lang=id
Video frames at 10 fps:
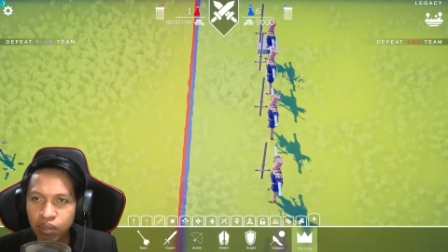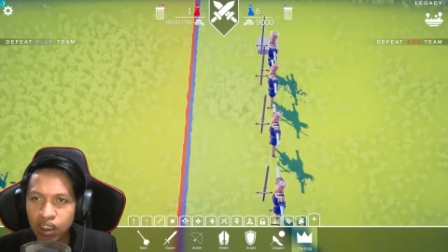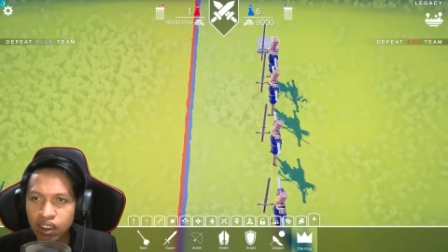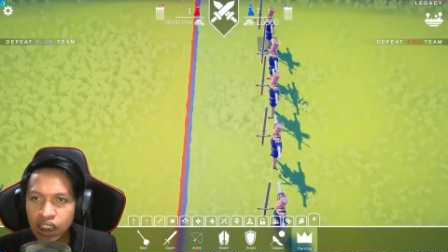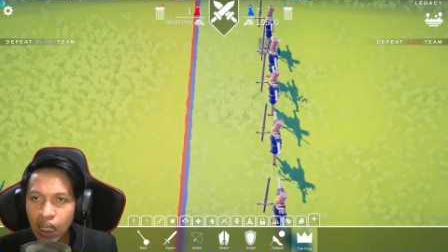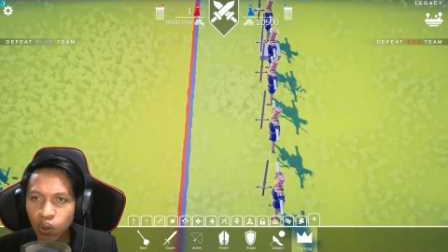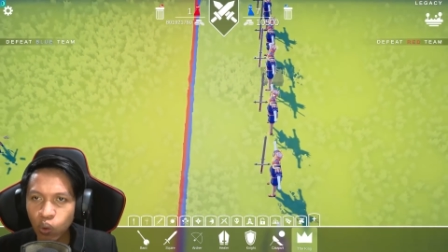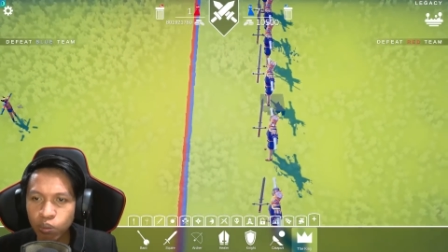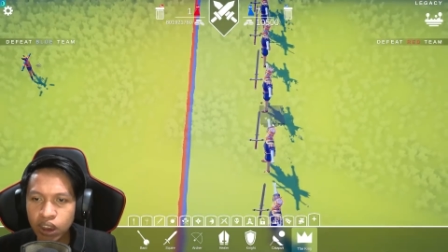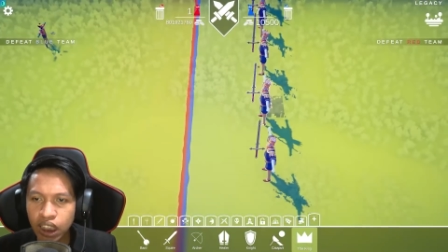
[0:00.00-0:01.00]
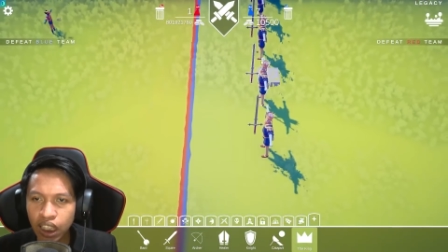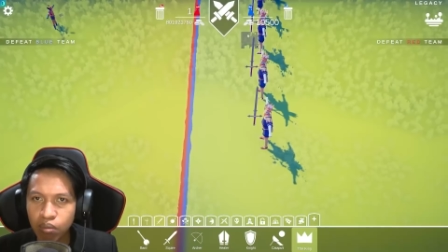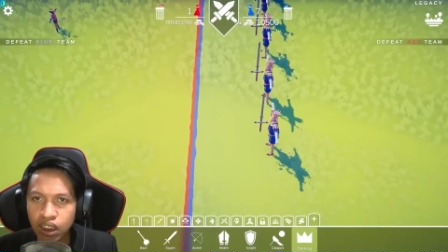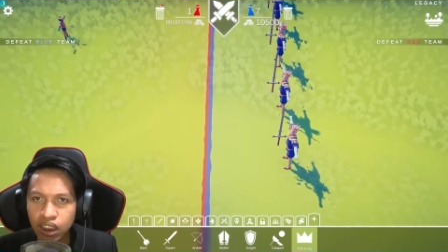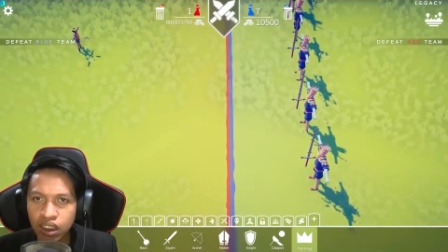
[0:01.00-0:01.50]
bersatu, Mr.
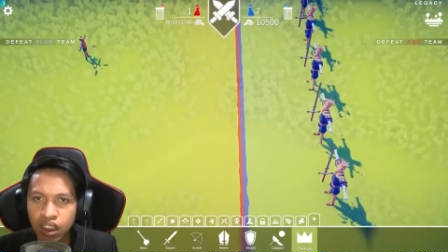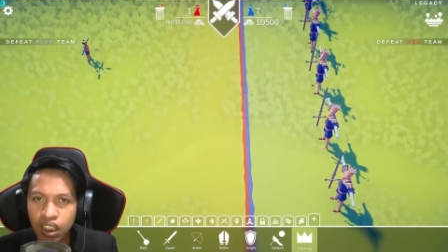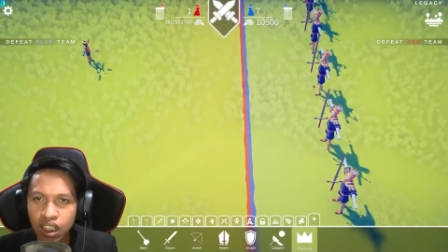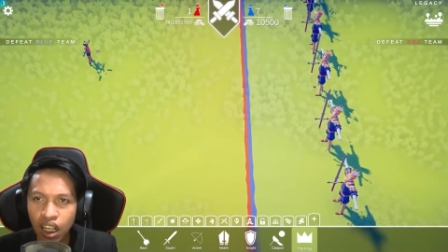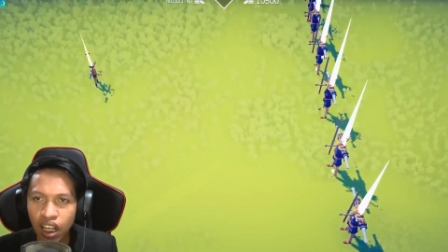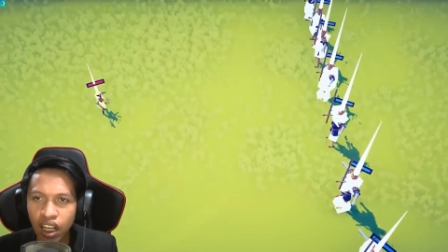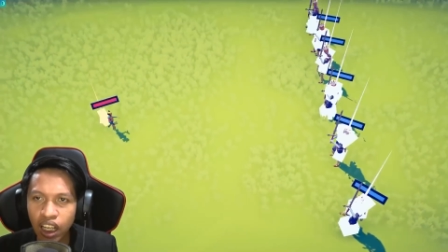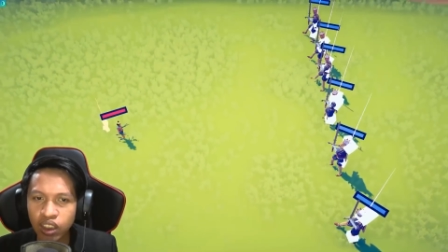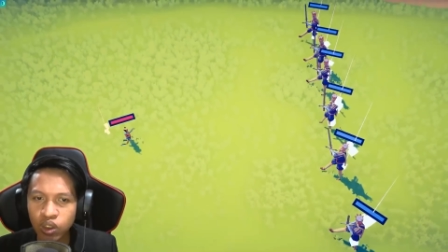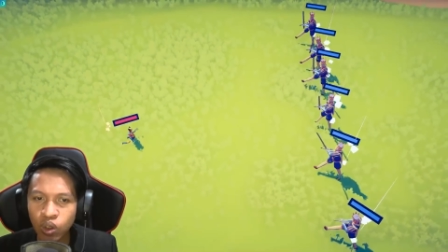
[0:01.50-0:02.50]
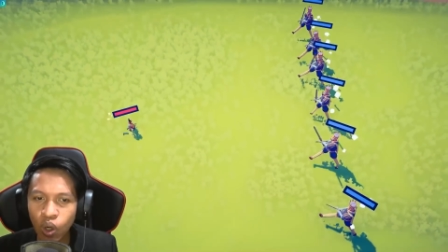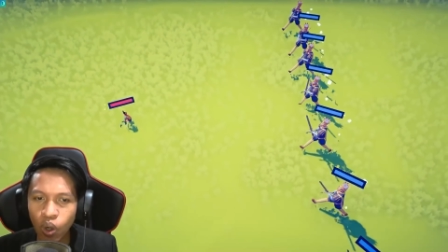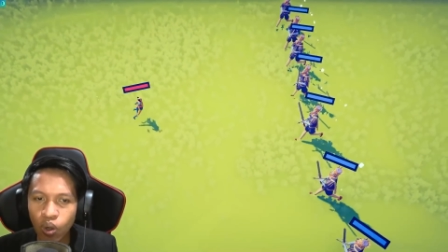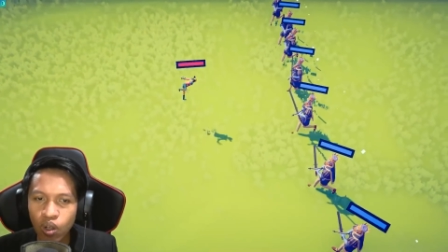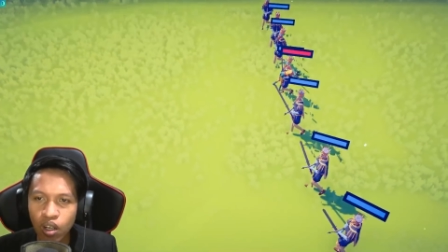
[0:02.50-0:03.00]
and Mrs. Let's go.